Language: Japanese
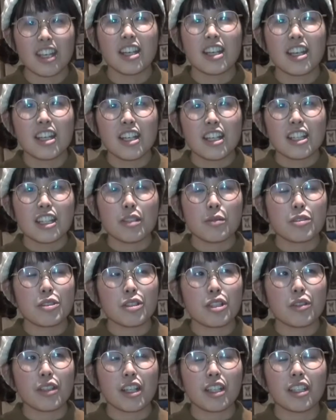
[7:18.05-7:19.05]
うんでも
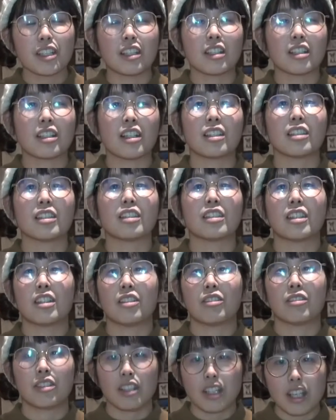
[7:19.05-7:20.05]
それをやりたかった
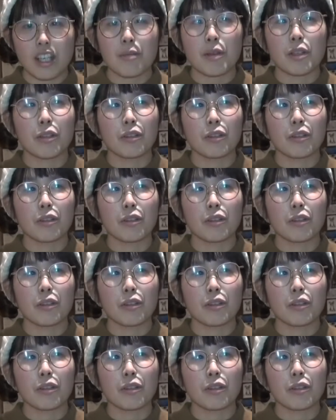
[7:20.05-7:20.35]
ので、まあ、